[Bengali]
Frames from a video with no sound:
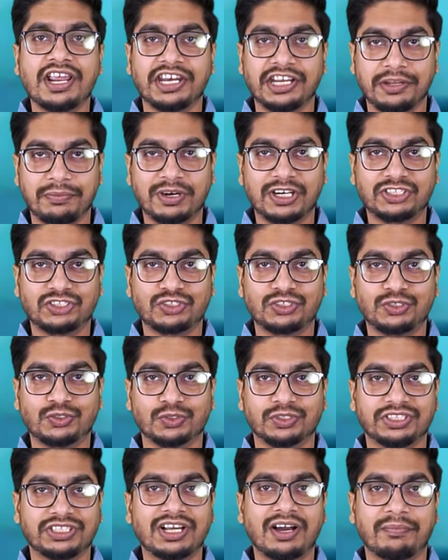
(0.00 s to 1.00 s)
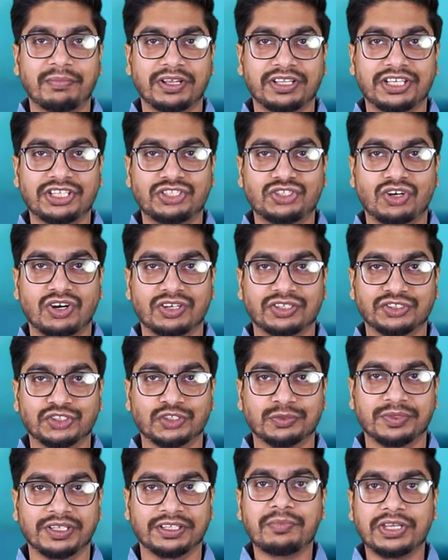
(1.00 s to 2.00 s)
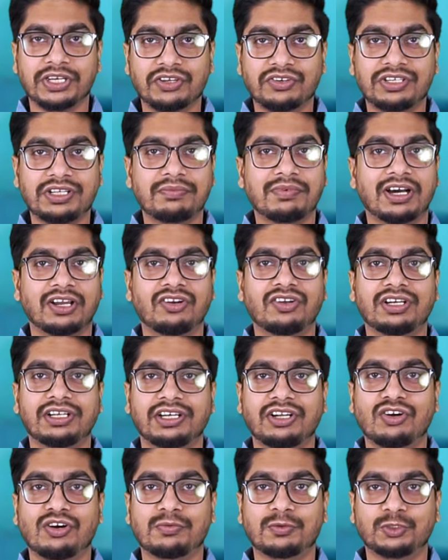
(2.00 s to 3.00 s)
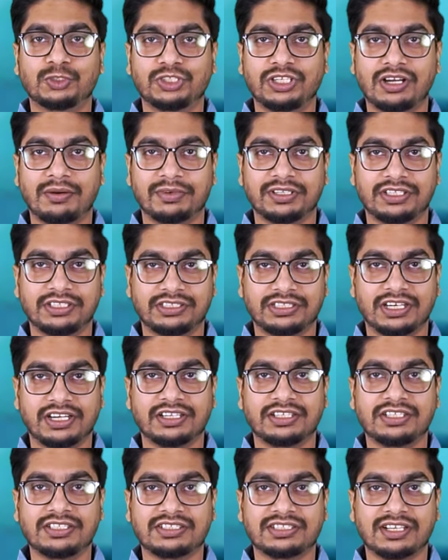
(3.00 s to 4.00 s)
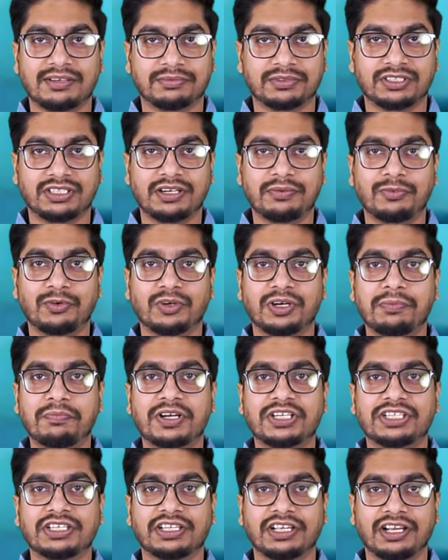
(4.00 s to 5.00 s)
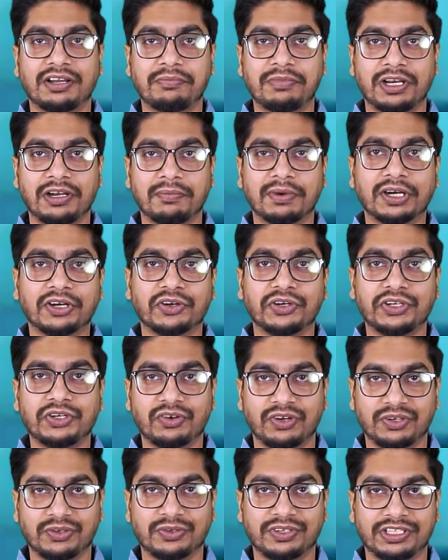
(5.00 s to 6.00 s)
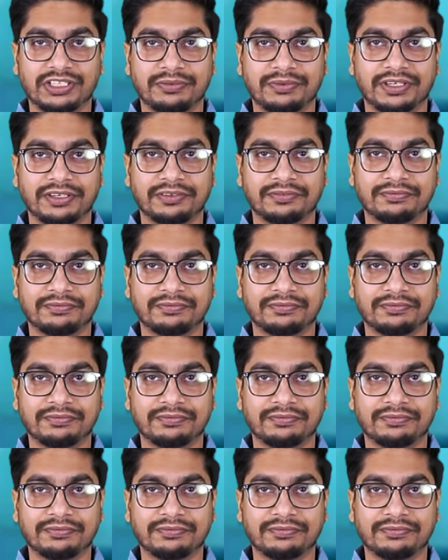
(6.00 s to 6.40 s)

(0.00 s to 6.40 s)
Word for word: নির্বাচন করতে আপনাদের সহজ হবে ভিডিওটি ভালো লাগলে অবশ্যই আমাদের চ্যানেলটি সাবস্ক্রাইব করে পাশে থাকা বেল বাটনটি অল করে দিবেন